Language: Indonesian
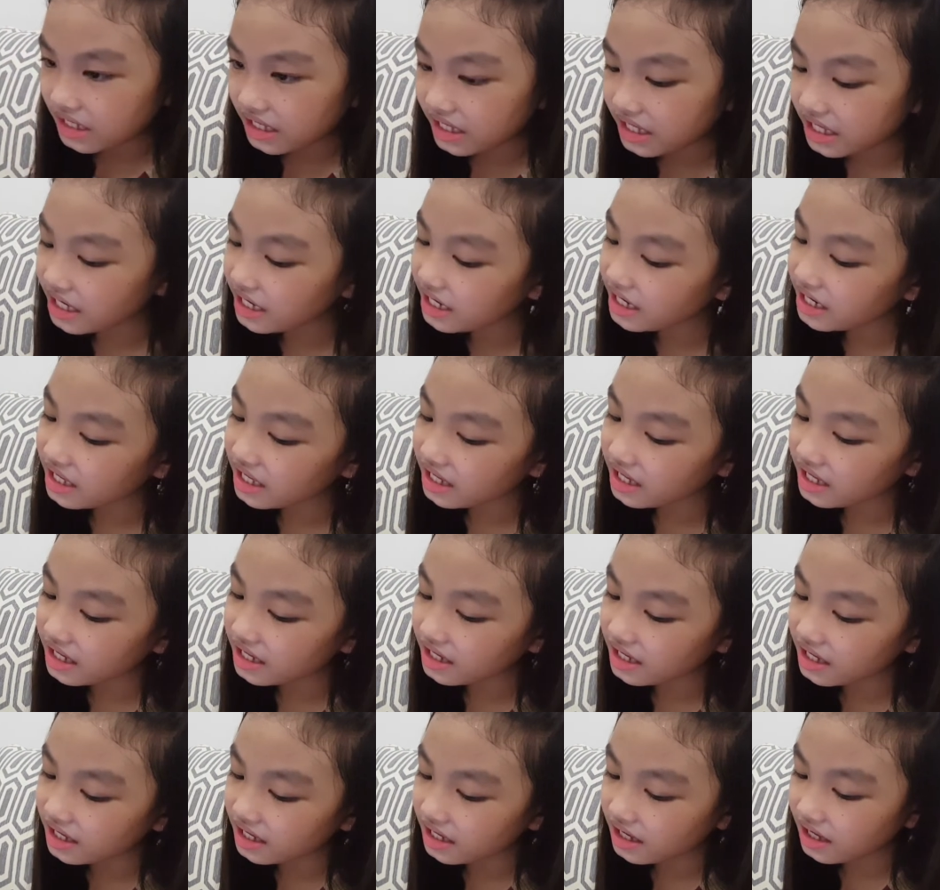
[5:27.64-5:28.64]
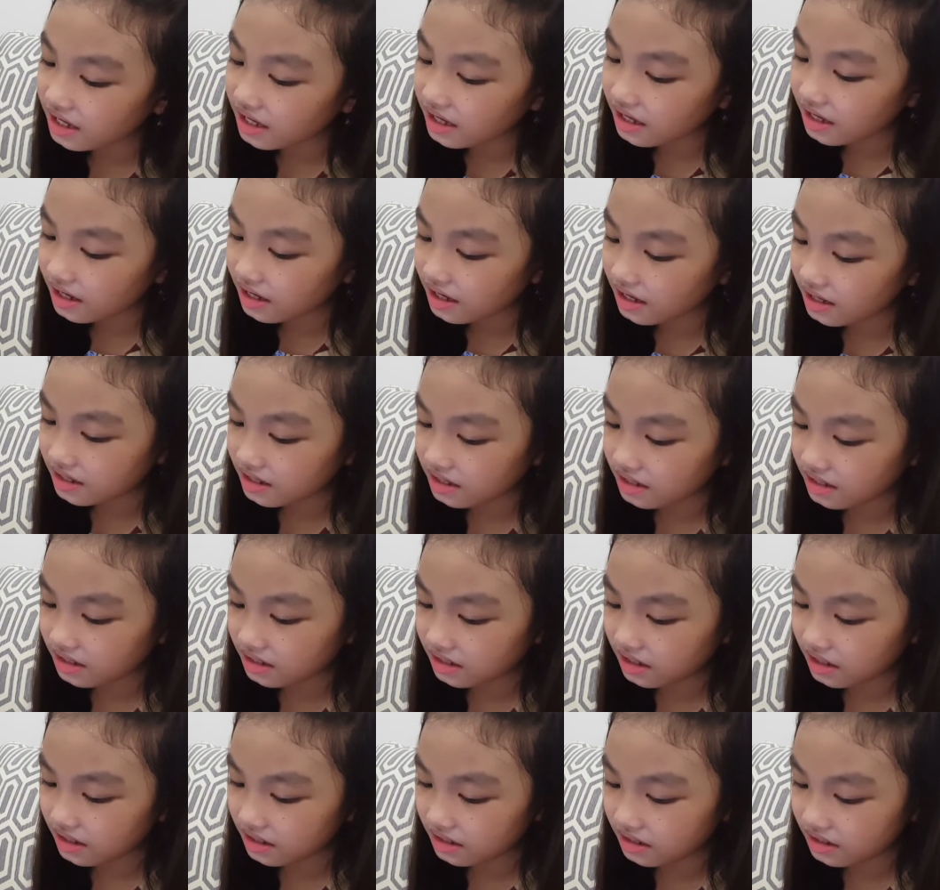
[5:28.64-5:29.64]
kiri
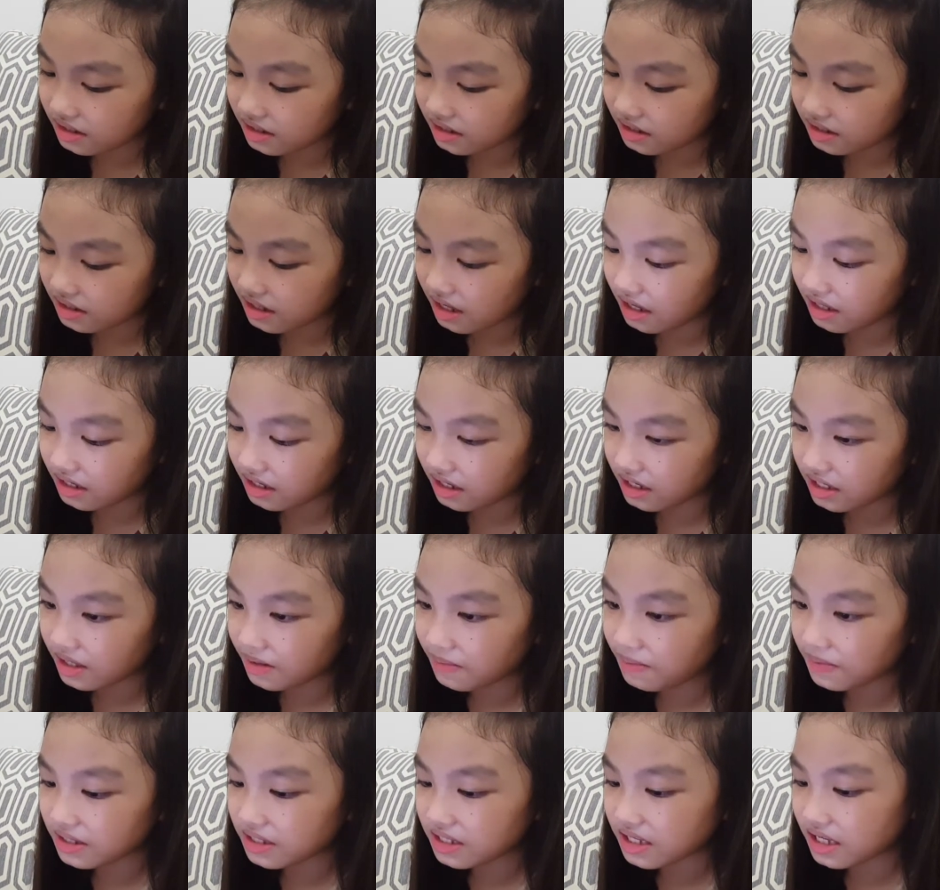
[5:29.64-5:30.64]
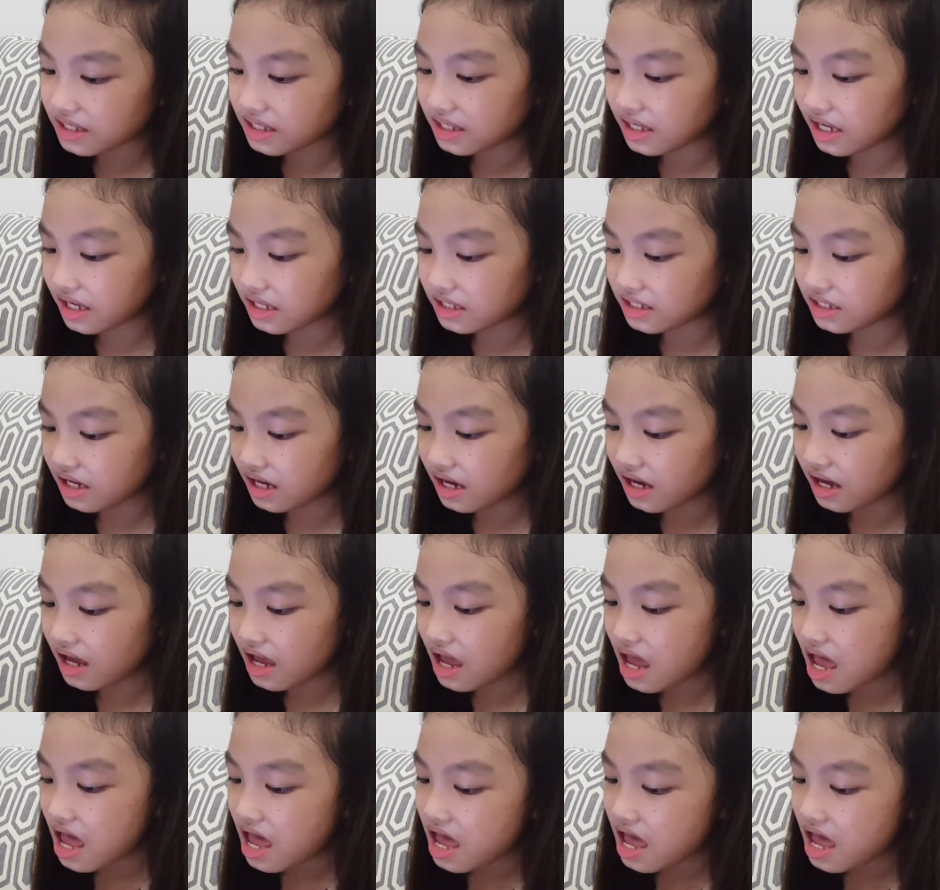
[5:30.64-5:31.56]
dan kita pencet saja